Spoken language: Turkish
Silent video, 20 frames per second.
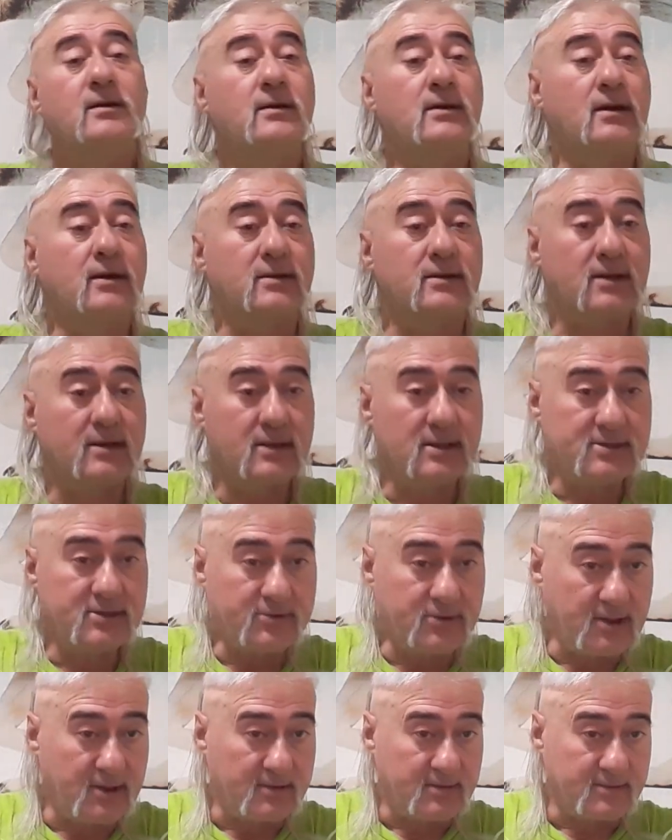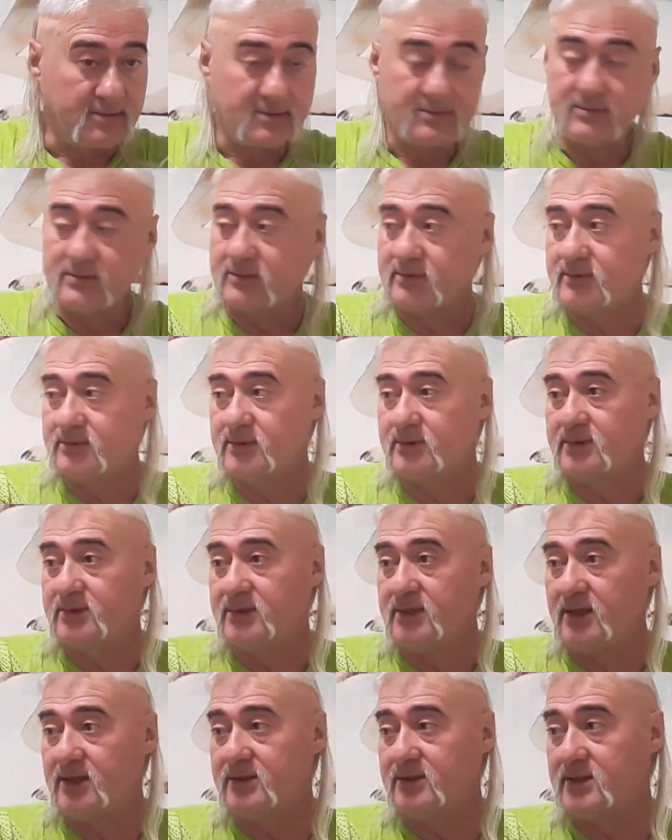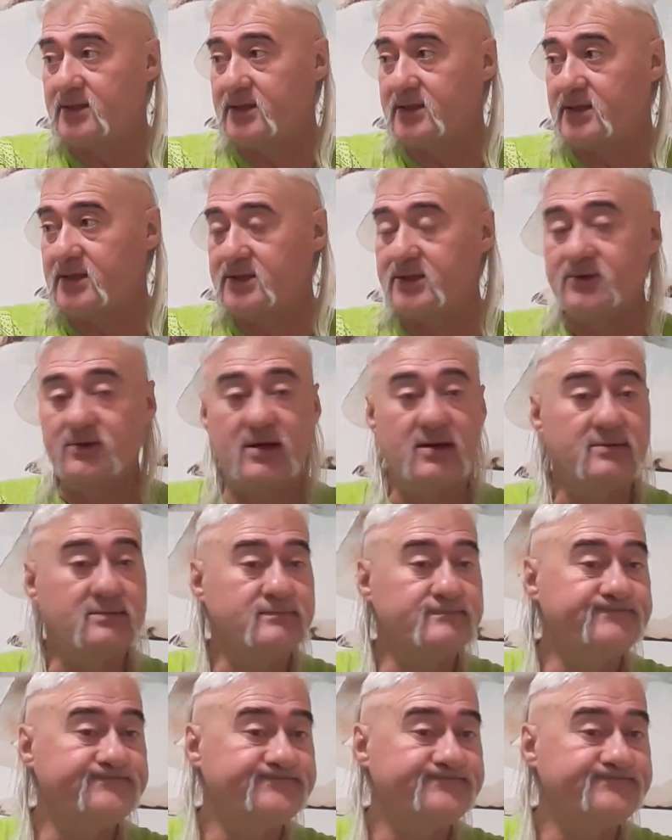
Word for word: yayınlara gelecek olan yayınlara gelecek olan